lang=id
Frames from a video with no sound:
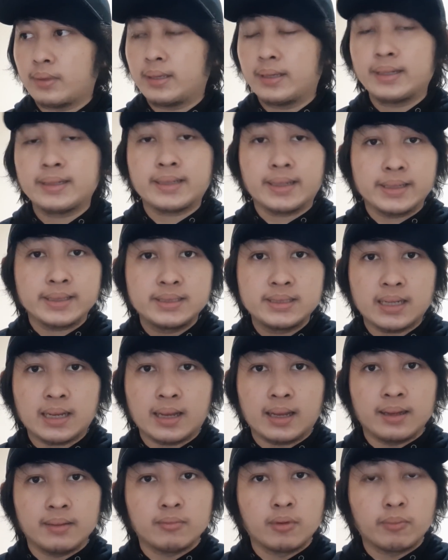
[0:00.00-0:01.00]
ingin
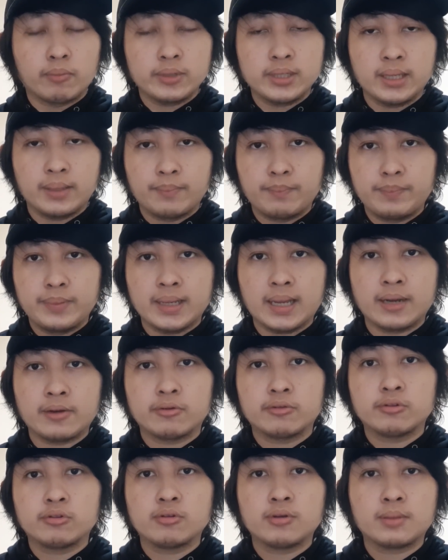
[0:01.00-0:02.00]
kerja, mempunyai
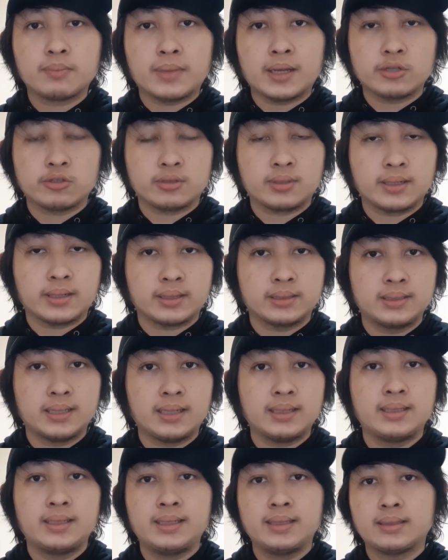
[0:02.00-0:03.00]
impian untuk masuk
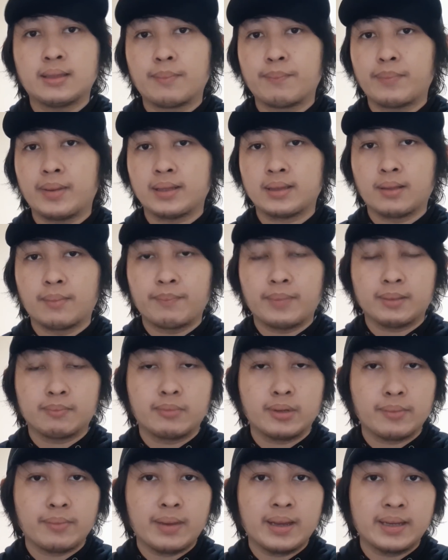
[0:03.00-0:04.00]
kerja di tempat-tempat
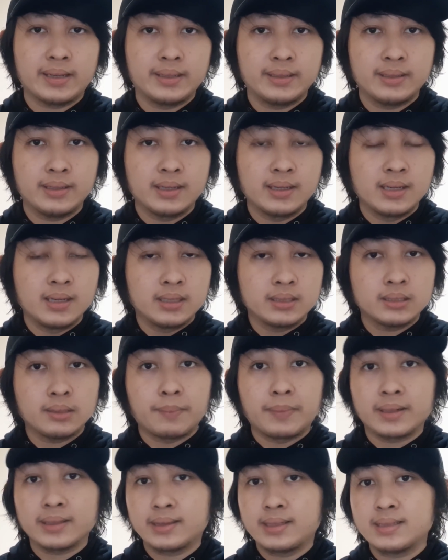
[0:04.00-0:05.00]
bermain,
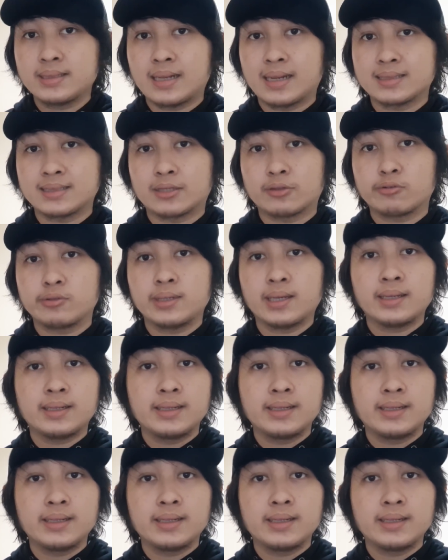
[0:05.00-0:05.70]
seperti salah satunya